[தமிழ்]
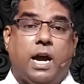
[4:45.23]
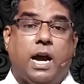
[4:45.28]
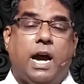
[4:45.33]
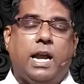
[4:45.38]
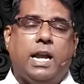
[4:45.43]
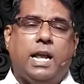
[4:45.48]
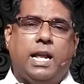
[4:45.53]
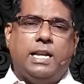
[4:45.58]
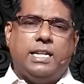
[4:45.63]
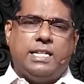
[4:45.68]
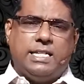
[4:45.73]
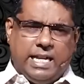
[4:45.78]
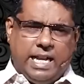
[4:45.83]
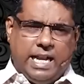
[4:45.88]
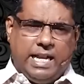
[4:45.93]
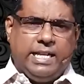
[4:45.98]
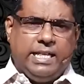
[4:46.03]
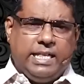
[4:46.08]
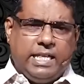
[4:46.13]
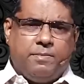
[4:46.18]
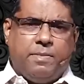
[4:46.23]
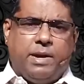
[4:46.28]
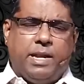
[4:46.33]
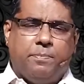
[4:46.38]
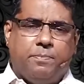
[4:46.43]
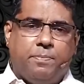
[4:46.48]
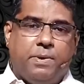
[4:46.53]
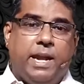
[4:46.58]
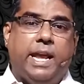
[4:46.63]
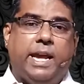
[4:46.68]
ஆனால் சில இந்த மாதிரி
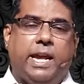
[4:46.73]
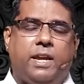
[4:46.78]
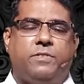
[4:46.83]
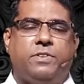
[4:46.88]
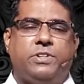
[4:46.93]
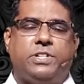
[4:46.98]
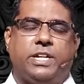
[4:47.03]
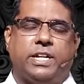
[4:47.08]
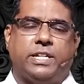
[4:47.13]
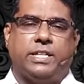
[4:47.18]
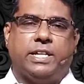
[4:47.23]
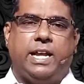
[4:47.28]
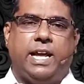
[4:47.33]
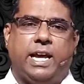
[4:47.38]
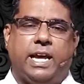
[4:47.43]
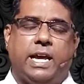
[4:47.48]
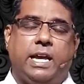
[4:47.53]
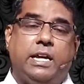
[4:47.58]
பிள்ளைகள் விஷயத்தில்